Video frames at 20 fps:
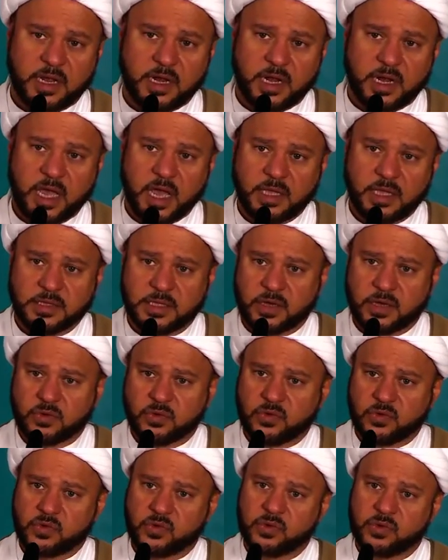لا
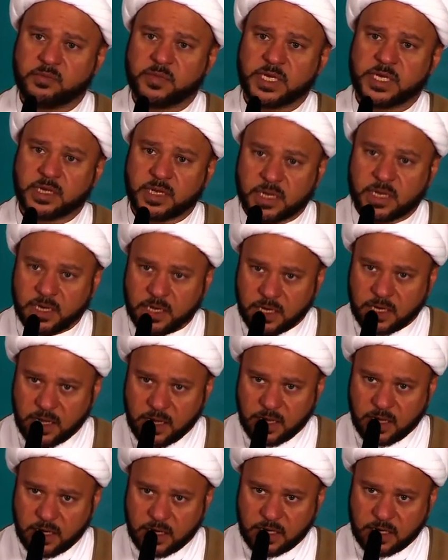تكون من
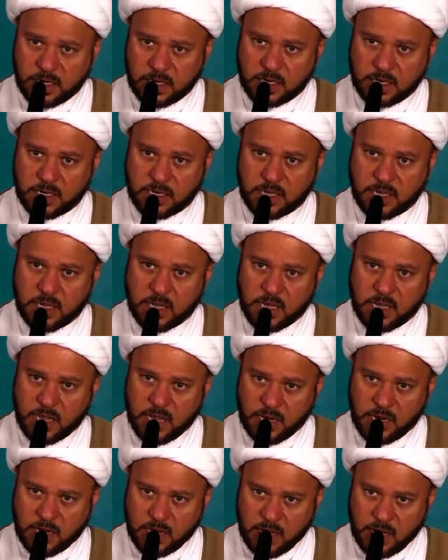خلال
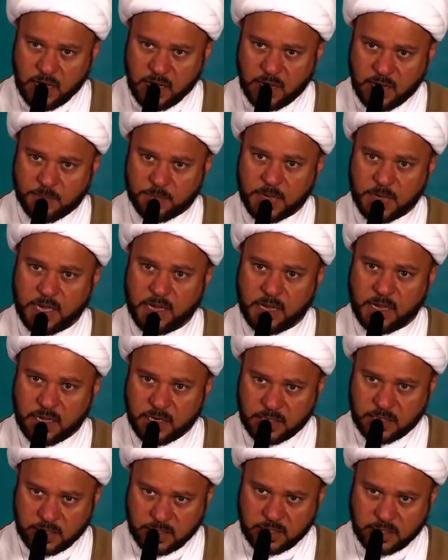
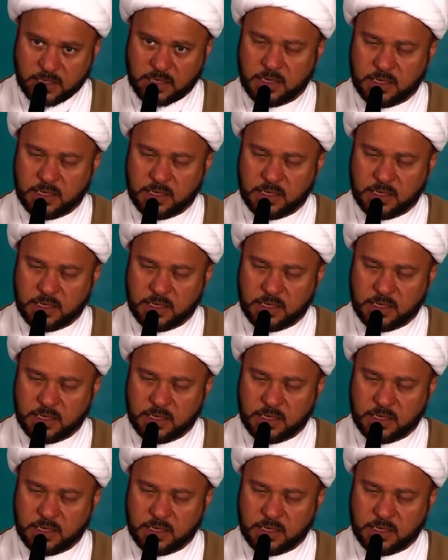الاعمال